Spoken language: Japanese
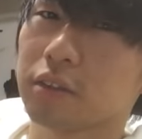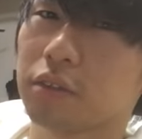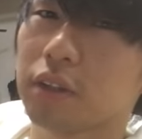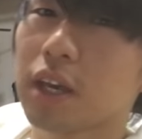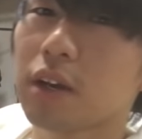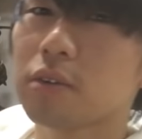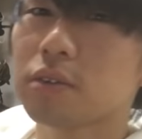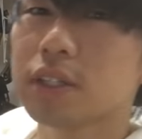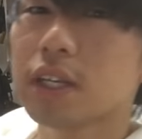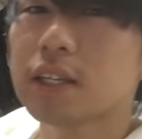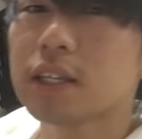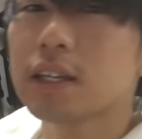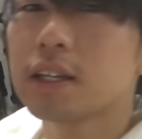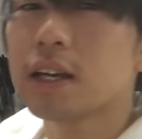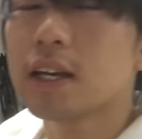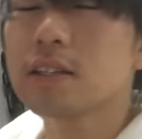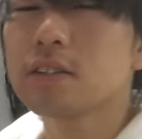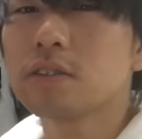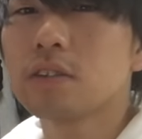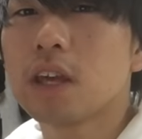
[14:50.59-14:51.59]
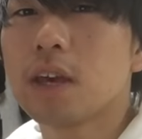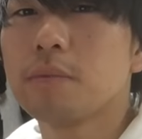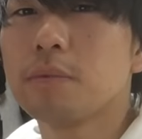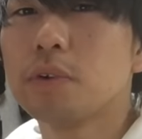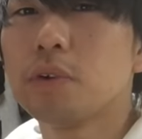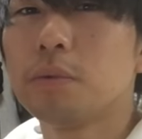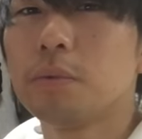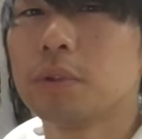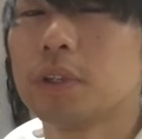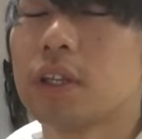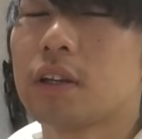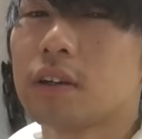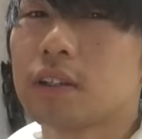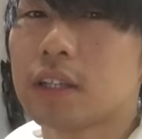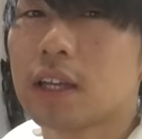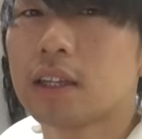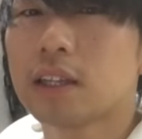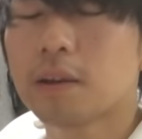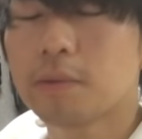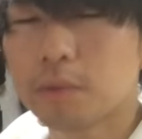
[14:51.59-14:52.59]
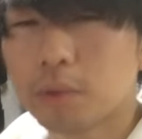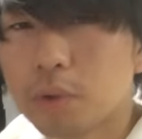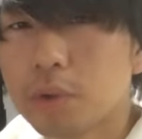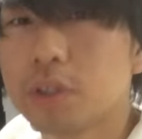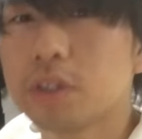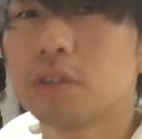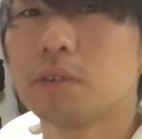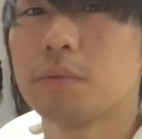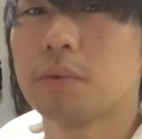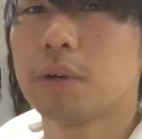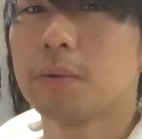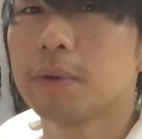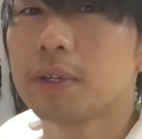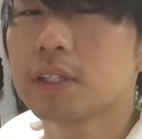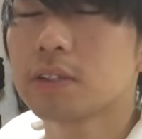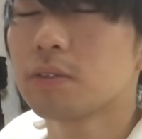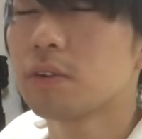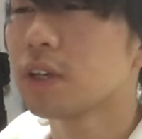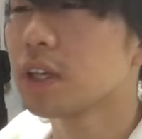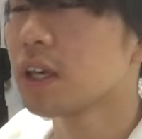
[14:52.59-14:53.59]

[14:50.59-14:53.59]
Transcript: ど結構最近ガスの M4 を持ってる方は多分多いと思いますこれ